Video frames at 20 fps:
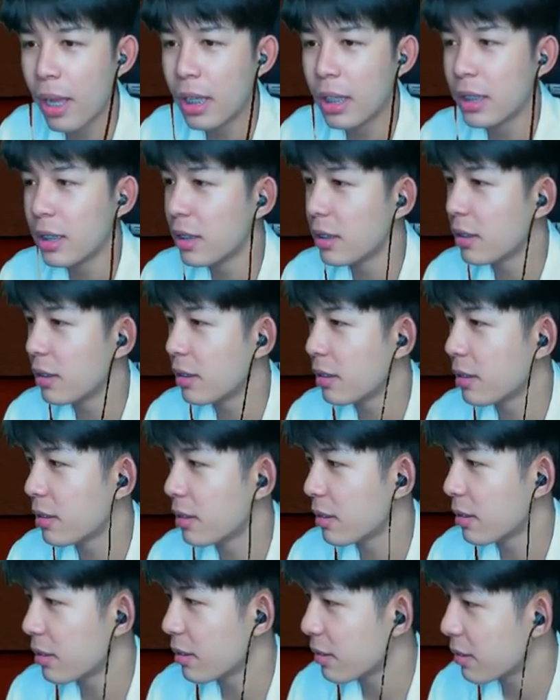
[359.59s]
จะอ่านให้เต็ม
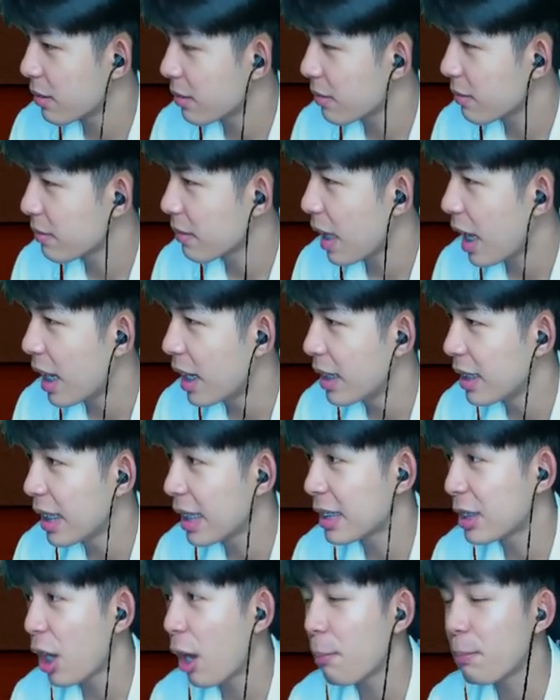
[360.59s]
ที่เลยเออแล้
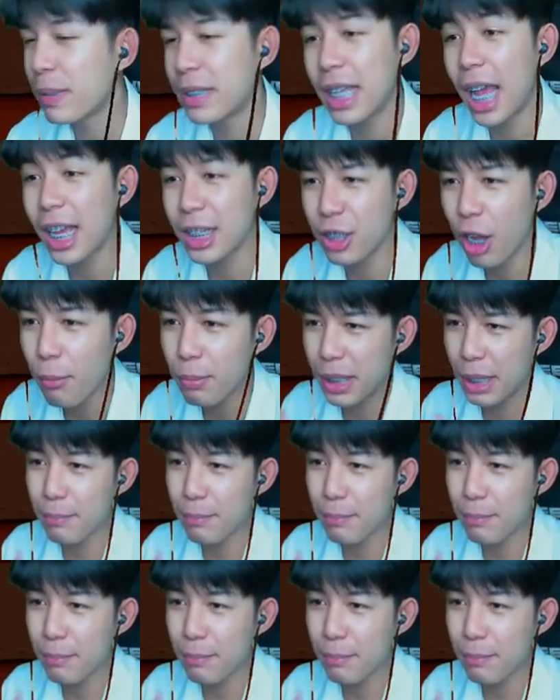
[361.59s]
วชอบอ่ะชอบคลิป